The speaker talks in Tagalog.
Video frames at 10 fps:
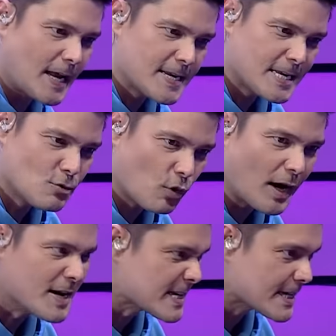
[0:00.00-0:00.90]
kanino
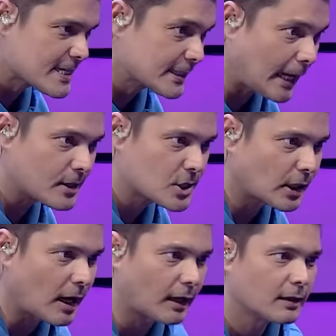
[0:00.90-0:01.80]
ka na sa
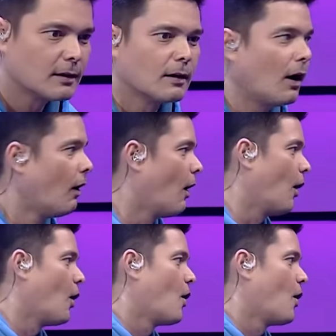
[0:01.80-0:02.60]
Starstruck? Oh.